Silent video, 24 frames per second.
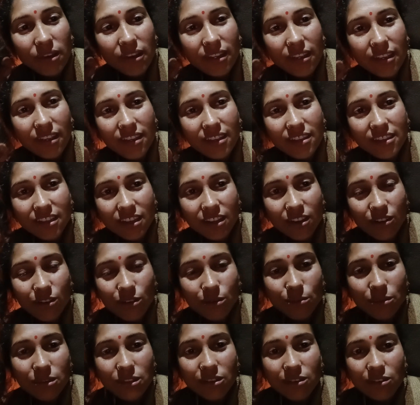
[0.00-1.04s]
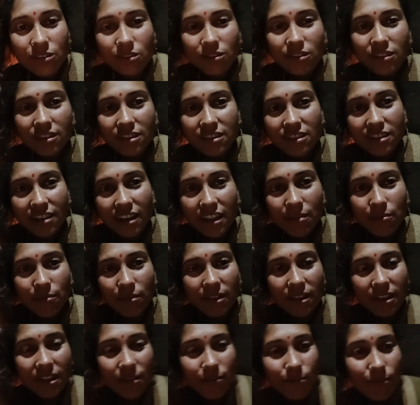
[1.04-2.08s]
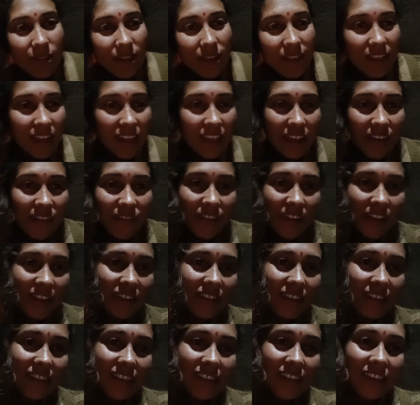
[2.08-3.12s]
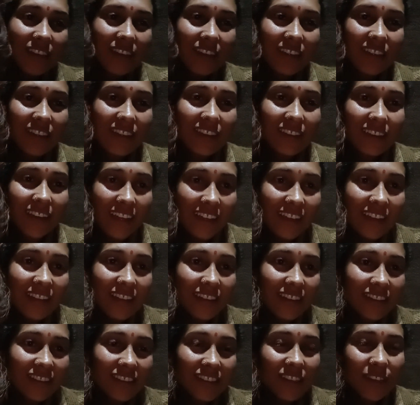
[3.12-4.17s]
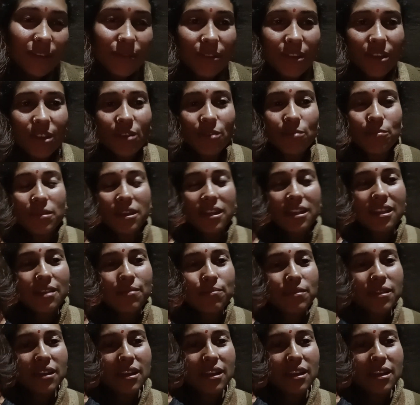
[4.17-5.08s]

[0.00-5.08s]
पर नए हैं चैनल को भी ज़रूर सब्सक्राइब करें मिलते हैं फ्रेंड्स किसी नेक्स्ट अच्छी सी वीडियो में तब